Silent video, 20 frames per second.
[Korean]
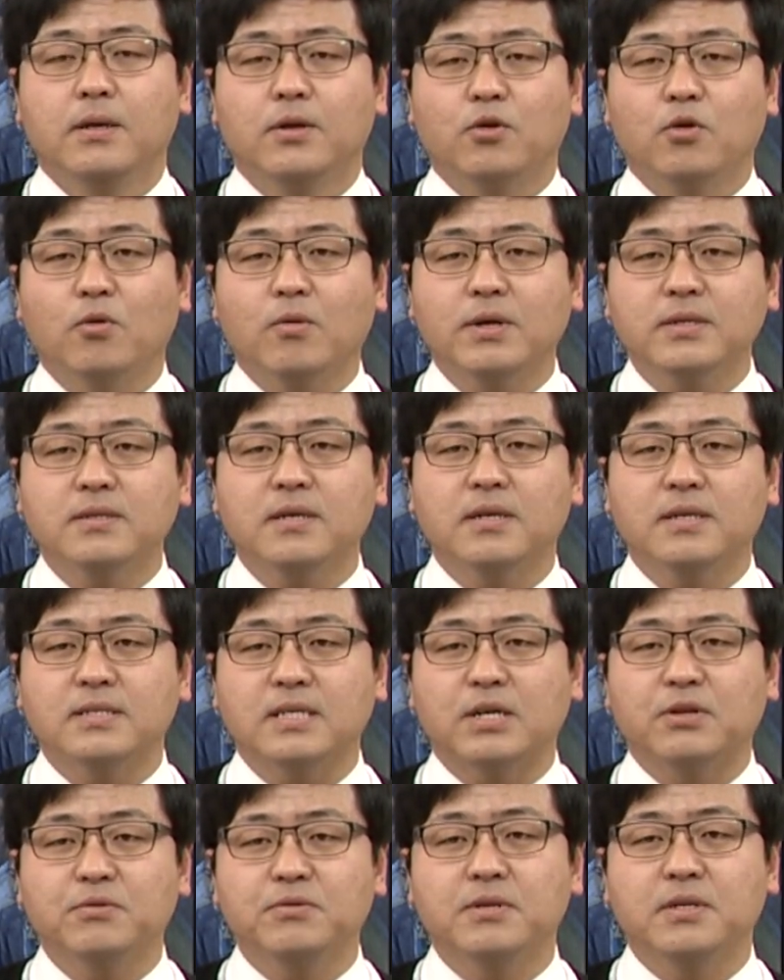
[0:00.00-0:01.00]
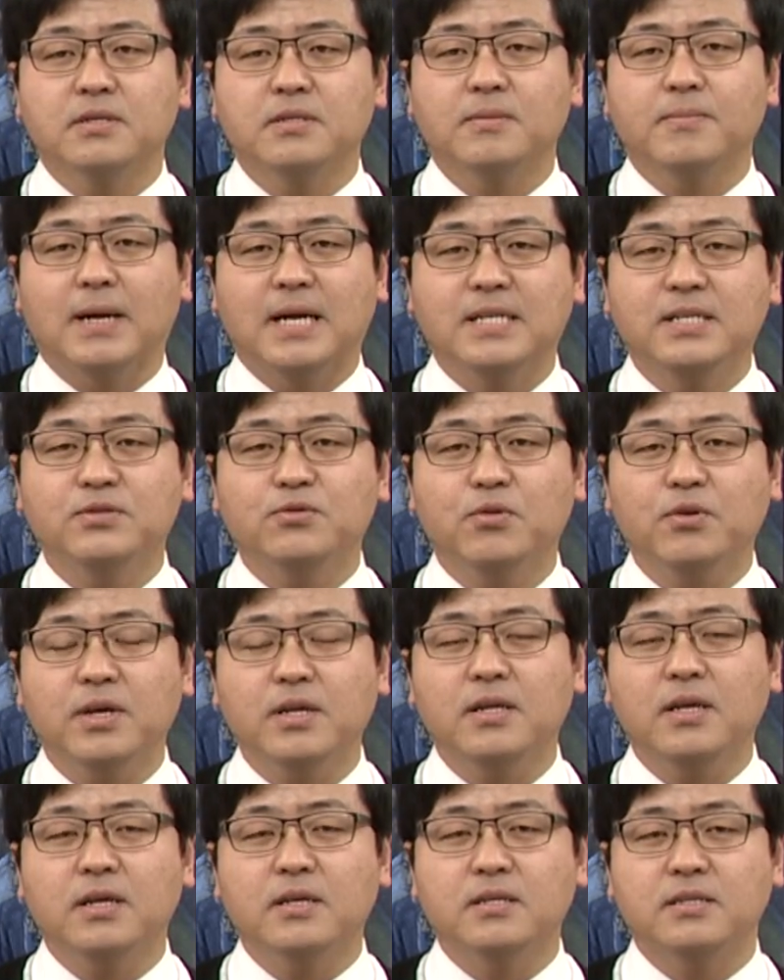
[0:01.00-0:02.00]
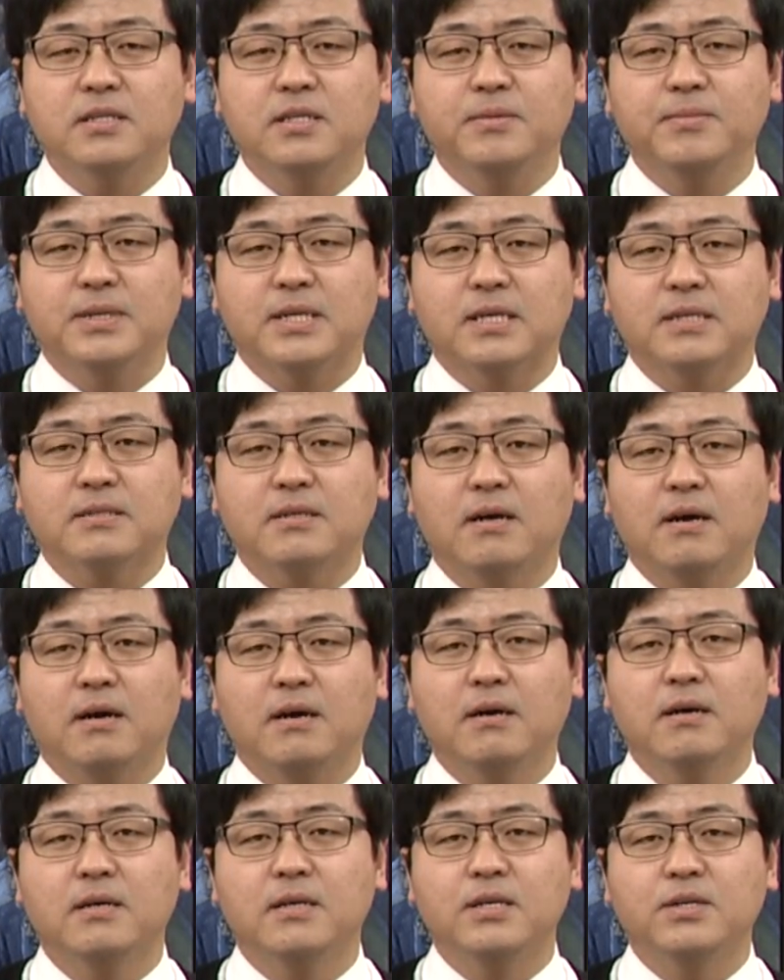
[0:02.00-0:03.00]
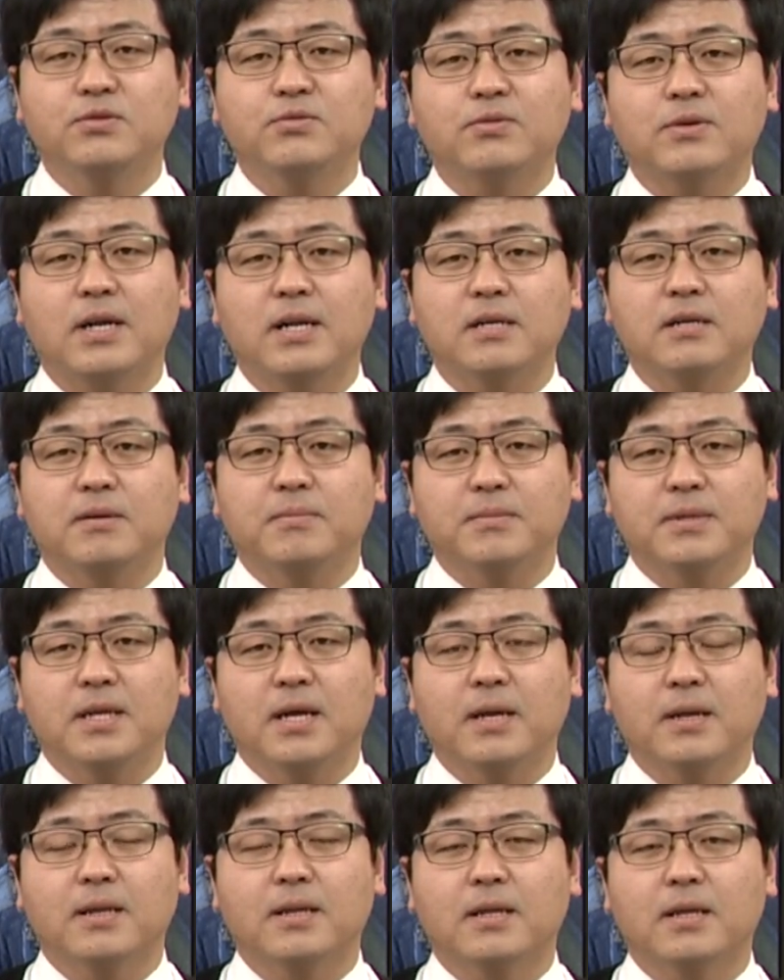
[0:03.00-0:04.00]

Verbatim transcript: 교과서나 자료들에서 많이 소개된 그림이라서 익숙할 겁니다.